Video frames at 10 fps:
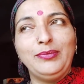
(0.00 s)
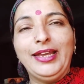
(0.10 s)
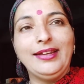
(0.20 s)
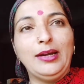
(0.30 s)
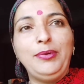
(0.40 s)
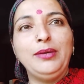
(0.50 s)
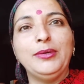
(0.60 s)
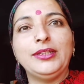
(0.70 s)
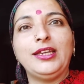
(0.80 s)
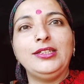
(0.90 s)
हेरा फेरी
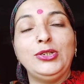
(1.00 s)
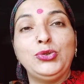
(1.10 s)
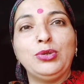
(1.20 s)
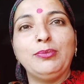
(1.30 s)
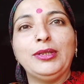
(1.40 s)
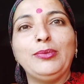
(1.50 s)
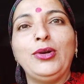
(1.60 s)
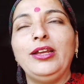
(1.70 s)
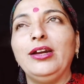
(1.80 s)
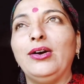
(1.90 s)
मत कीजिए झूठ मत
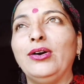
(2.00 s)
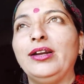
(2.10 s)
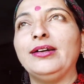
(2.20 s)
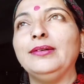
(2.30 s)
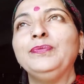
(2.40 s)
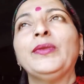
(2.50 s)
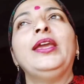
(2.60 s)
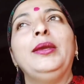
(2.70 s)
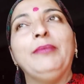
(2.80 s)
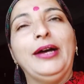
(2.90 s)
बोलिए और
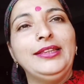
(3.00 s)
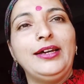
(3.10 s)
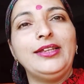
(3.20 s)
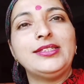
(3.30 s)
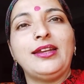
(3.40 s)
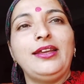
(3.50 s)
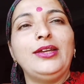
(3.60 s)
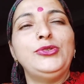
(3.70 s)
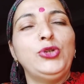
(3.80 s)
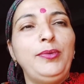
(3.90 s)
ईमानदारी से
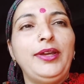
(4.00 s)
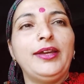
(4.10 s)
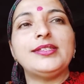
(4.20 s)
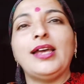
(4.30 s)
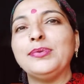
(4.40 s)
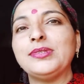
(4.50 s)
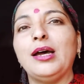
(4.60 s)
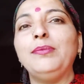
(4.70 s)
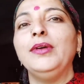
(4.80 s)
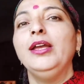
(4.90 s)
रहिए जो भी है साफ
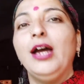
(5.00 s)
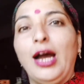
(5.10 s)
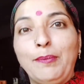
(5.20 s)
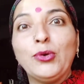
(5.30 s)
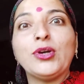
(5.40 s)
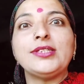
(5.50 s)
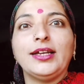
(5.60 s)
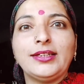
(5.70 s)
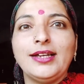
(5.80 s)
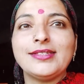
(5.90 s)
साफ अपनों के
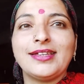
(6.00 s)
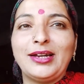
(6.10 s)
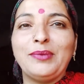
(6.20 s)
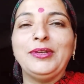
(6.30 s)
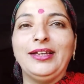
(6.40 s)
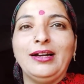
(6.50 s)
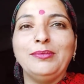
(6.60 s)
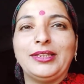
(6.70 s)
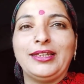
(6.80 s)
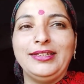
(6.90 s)
साथ खासकर कभी दगा
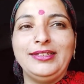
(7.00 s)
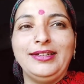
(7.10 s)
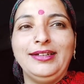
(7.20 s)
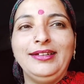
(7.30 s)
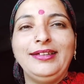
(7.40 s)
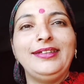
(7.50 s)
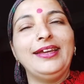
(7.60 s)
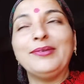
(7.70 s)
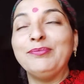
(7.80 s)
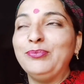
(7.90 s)
मत कीजिए ये
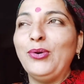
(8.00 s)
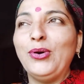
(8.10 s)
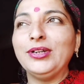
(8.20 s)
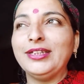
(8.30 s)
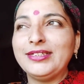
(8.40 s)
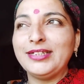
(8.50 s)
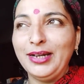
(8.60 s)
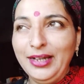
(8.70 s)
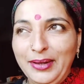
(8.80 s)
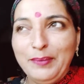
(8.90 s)
एक बहुत अच्छा
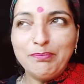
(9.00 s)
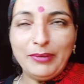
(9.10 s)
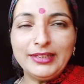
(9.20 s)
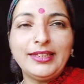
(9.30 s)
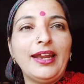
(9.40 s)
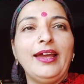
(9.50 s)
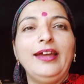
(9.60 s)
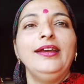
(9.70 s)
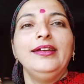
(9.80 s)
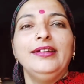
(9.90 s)
मंत्र
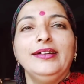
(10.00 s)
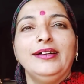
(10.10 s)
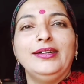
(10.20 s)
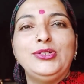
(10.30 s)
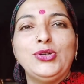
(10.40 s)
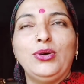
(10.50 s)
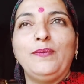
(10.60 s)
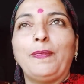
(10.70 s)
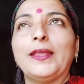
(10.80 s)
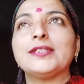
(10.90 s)
है जो
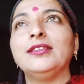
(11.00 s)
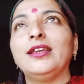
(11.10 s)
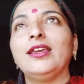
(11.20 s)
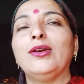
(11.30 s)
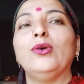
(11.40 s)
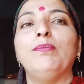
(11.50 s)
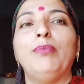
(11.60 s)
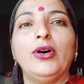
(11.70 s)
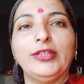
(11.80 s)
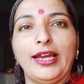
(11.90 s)
ज़िंदगी को
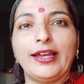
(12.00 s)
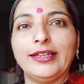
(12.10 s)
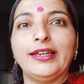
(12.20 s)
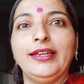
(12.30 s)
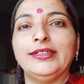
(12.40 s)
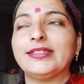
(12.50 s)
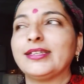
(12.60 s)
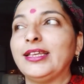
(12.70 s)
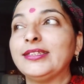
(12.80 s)
बहुत आगे तक ले जा सकता है